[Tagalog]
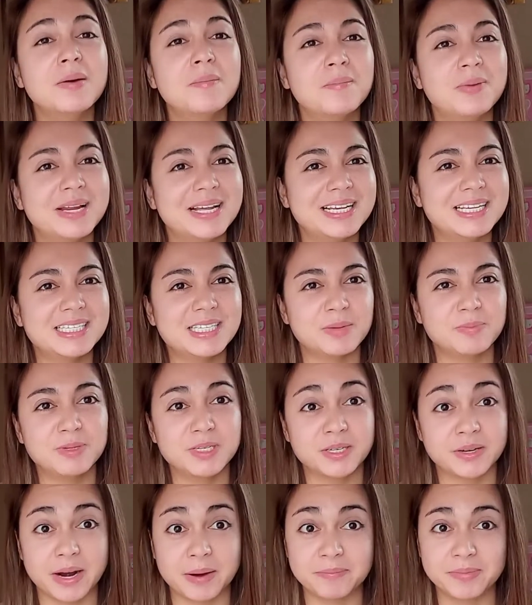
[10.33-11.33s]
please
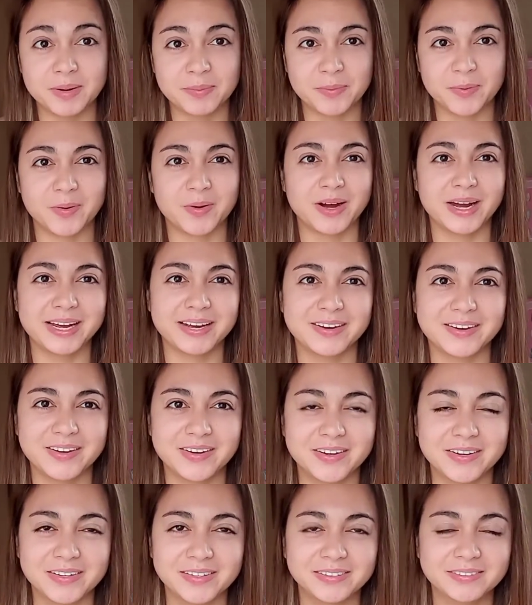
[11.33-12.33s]
subscribe na po kayo.
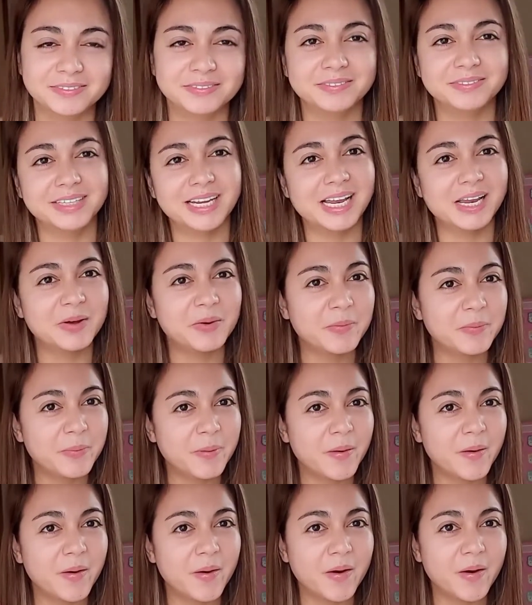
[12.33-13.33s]
Hello po!